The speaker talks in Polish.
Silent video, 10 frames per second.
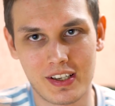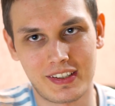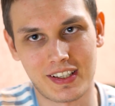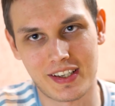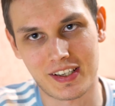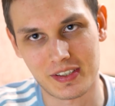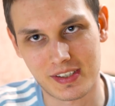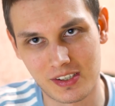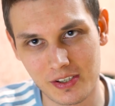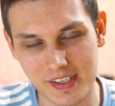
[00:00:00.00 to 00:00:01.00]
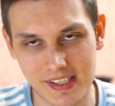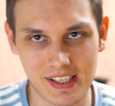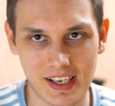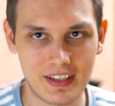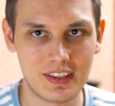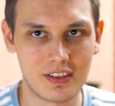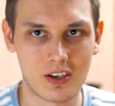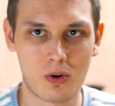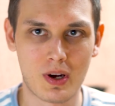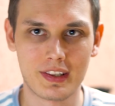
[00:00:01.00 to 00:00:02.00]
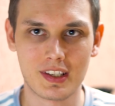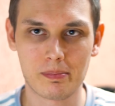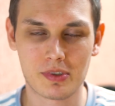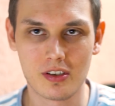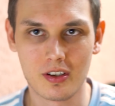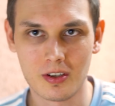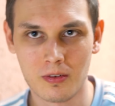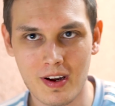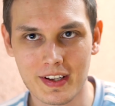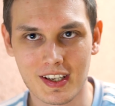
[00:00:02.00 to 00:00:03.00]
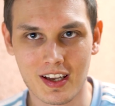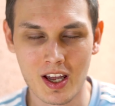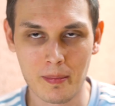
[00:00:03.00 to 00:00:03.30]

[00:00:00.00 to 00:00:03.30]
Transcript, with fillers: takie dość staranne, dokładne przygotowania,